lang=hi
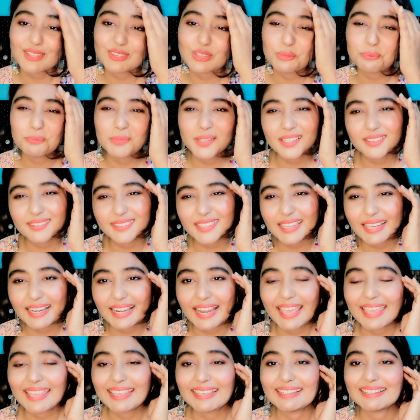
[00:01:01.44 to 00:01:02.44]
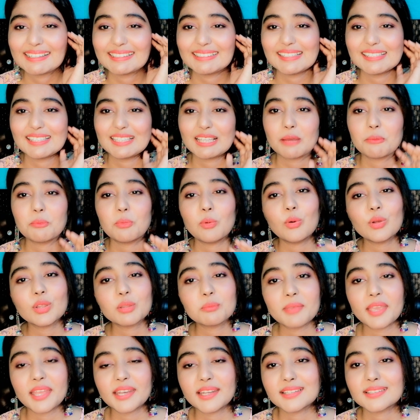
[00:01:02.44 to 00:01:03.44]
आए तो प्लीज़ एक लाइक कर दीजिएगा
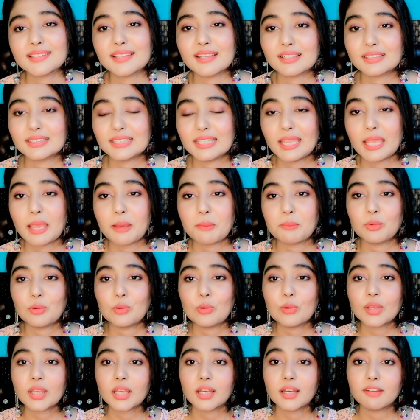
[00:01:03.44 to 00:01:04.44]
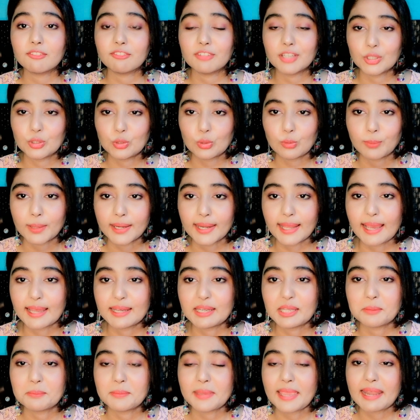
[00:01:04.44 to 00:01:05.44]
बहुत मेहनत करते हैं हम लोग वीडियो
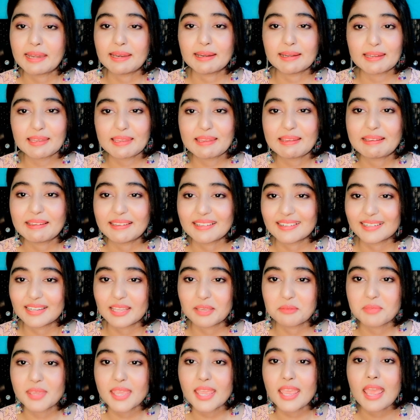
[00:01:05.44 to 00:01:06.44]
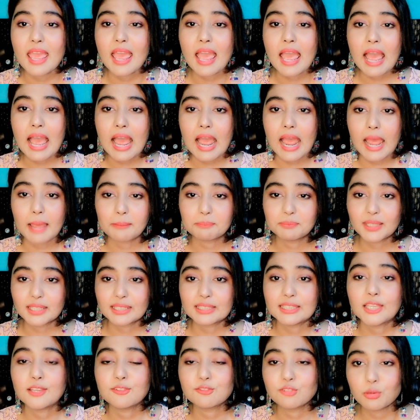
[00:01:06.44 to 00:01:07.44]
बनाने में एडिटिंग करने में आप
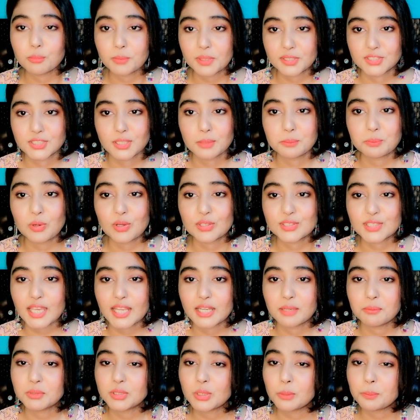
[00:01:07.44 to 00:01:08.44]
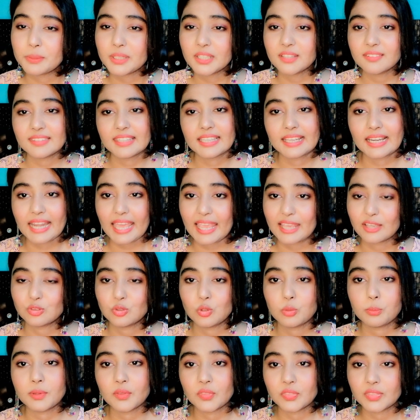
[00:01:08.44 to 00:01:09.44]
तक ये इन्फॉर्मेशन पहुँचाने में तो प्लीज़ एक लाइक
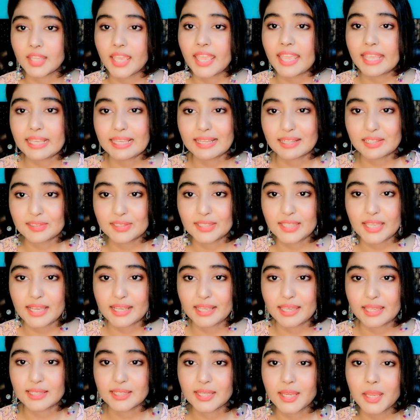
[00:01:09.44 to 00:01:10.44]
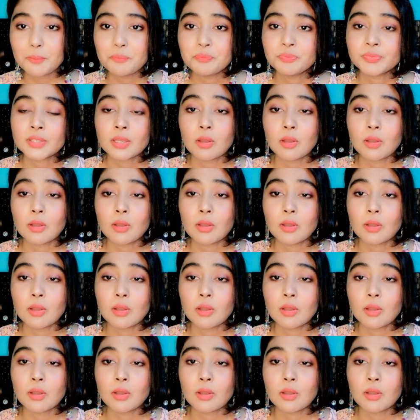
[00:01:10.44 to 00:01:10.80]
तो बनता है कर दिया करिए